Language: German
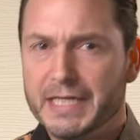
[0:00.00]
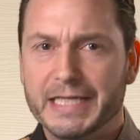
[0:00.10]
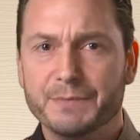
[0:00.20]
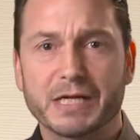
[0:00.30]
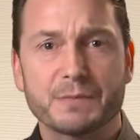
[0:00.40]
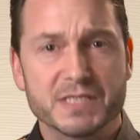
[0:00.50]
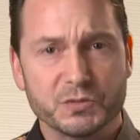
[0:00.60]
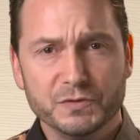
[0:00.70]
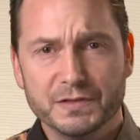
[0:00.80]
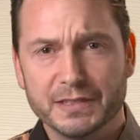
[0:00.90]
Immer am
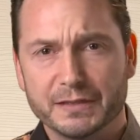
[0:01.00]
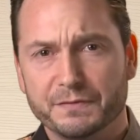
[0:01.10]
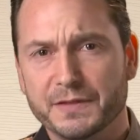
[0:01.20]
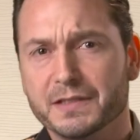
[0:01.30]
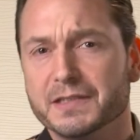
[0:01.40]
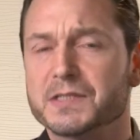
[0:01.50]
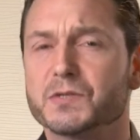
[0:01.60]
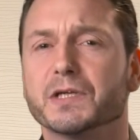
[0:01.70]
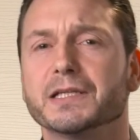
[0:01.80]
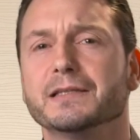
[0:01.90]
Sonntag findet die
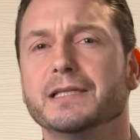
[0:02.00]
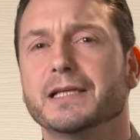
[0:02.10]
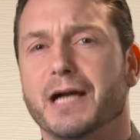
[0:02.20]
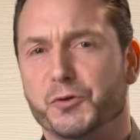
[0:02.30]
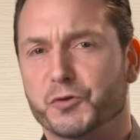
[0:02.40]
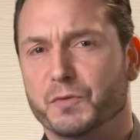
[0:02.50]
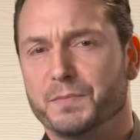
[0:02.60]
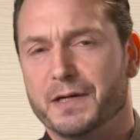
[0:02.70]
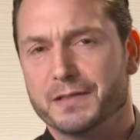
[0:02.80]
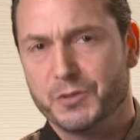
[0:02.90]
sogenannte
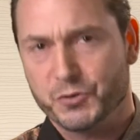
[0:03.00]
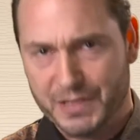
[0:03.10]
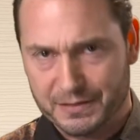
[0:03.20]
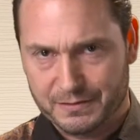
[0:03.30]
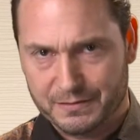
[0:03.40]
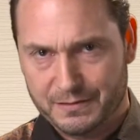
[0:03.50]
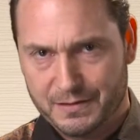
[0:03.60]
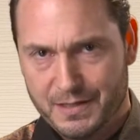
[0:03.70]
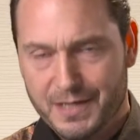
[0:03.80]
Gastroparty statt.